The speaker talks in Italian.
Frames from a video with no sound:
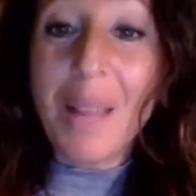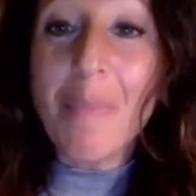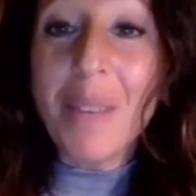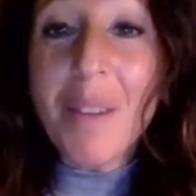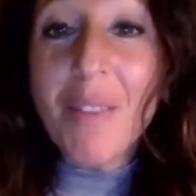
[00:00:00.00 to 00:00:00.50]
la
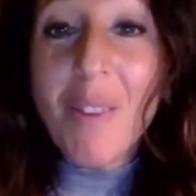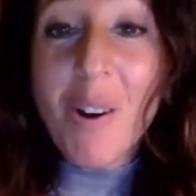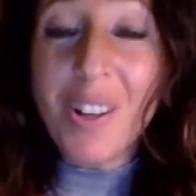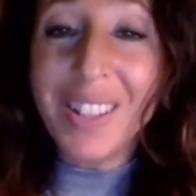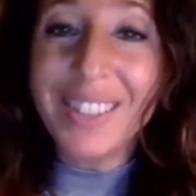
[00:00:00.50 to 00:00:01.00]
prima
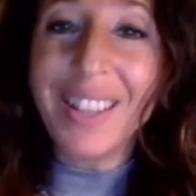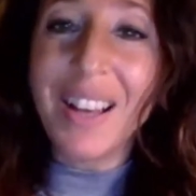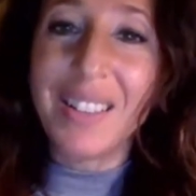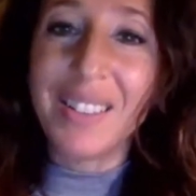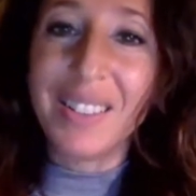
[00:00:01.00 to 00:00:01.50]

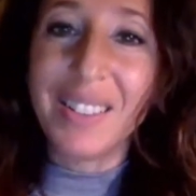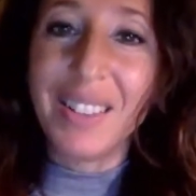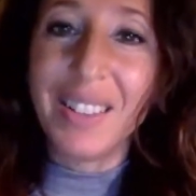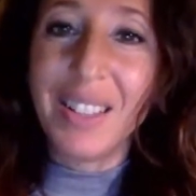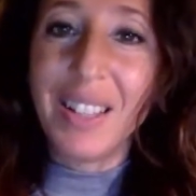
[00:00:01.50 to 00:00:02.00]
volta,
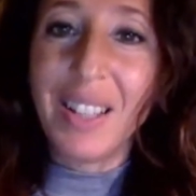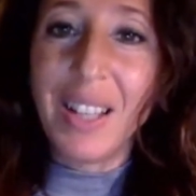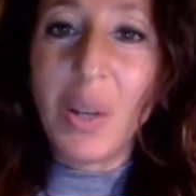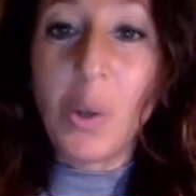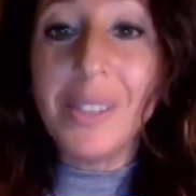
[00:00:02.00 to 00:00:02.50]

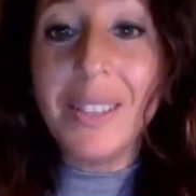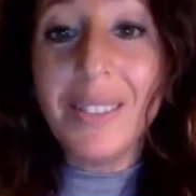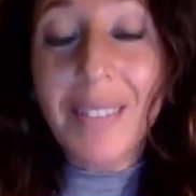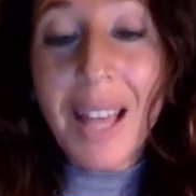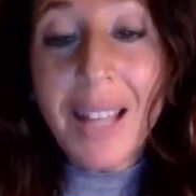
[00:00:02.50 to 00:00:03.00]

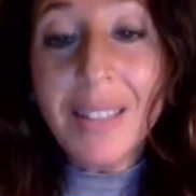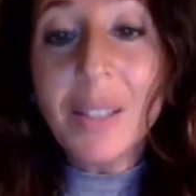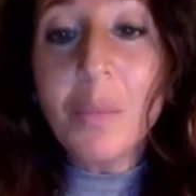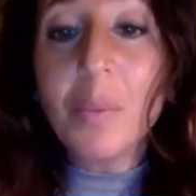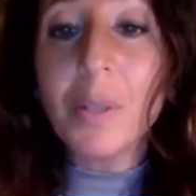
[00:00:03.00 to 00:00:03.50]
così
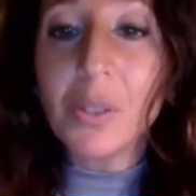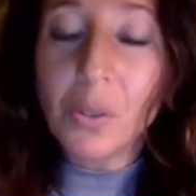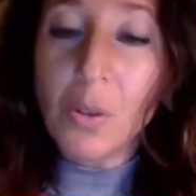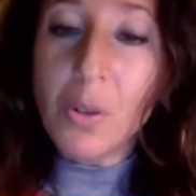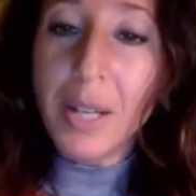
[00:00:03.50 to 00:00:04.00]
tante
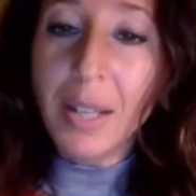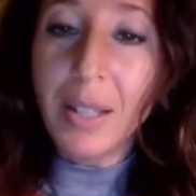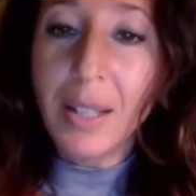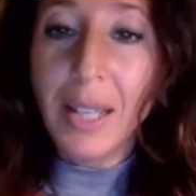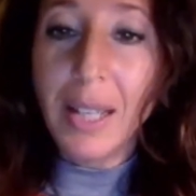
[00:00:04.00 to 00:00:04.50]

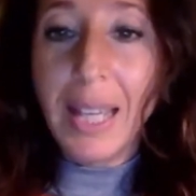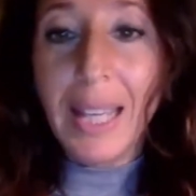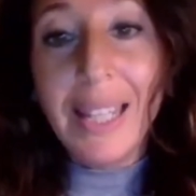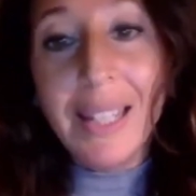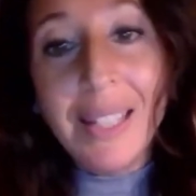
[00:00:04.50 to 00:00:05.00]
persone
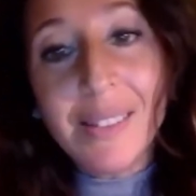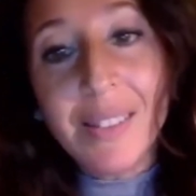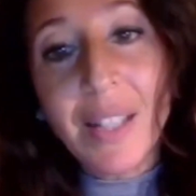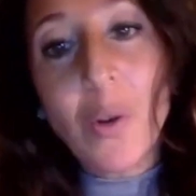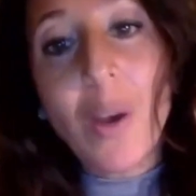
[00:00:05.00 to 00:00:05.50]

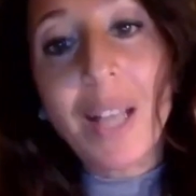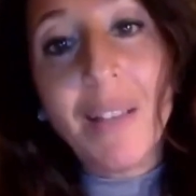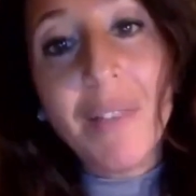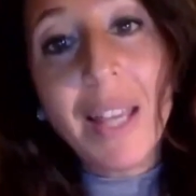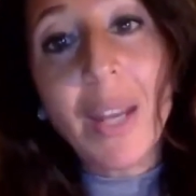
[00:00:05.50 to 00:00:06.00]
iniziano ad
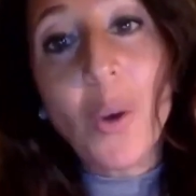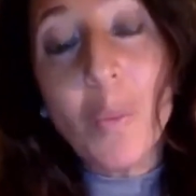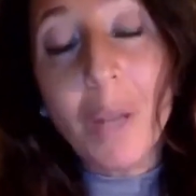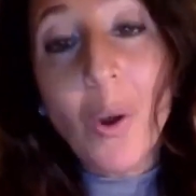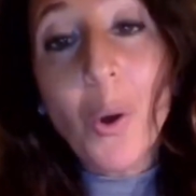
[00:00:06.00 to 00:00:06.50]
avere
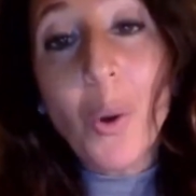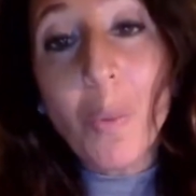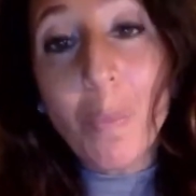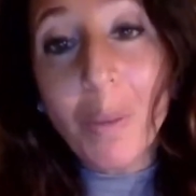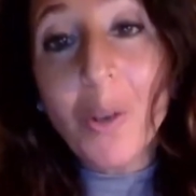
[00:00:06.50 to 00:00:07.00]
come loro
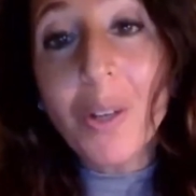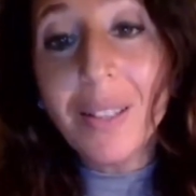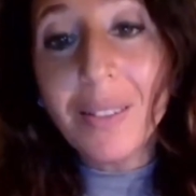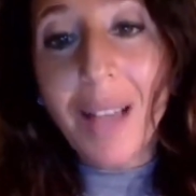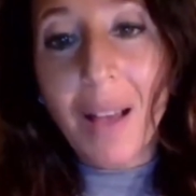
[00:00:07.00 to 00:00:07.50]

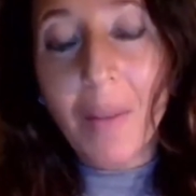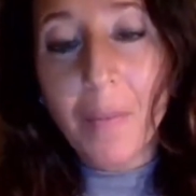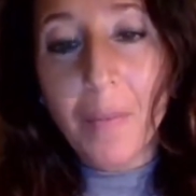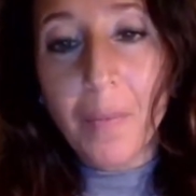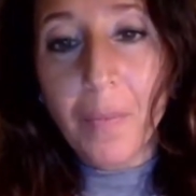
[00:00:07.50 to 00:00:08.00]
priorità
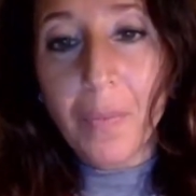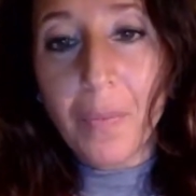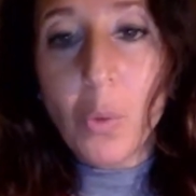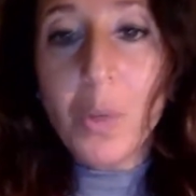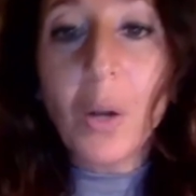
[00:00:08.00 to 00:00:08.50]

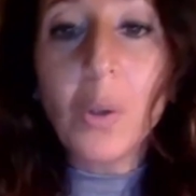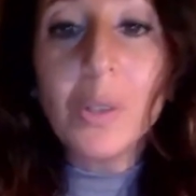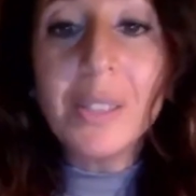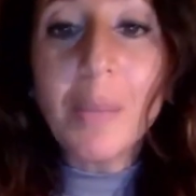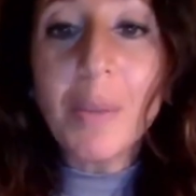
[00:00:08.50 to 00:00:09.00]
una
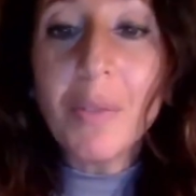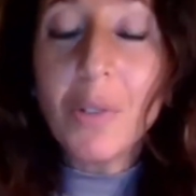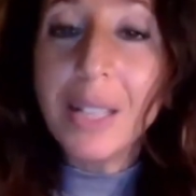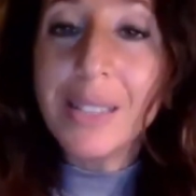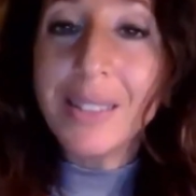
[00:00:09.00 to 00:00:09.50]

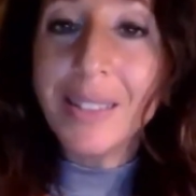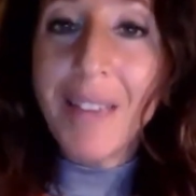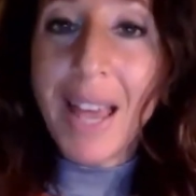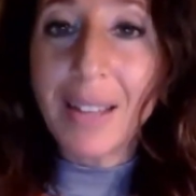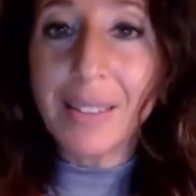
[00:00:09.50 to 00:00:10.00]
consapevolezza
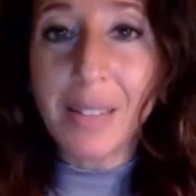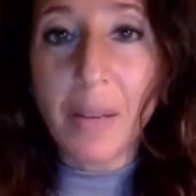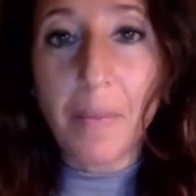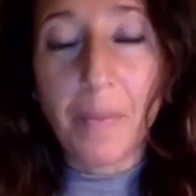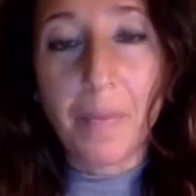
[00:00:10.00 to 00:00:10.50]
diversa.